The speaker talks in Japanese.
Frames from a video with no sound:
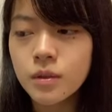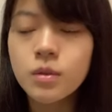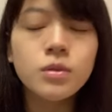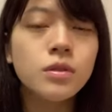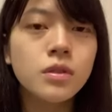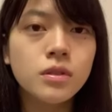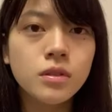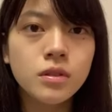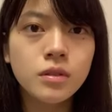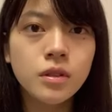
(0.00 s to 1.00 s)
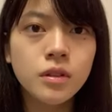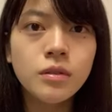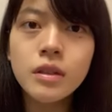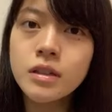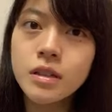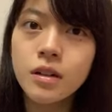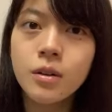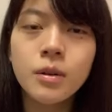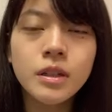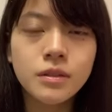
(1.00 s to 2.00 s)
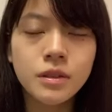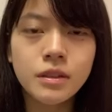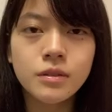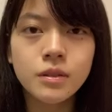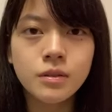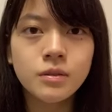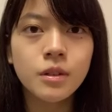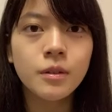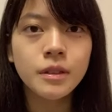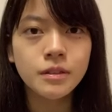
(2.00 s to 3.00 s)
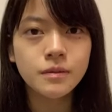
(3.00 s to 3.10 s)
楽しかったですねゆりなちゃん可愛いよねっていうかうん可愛い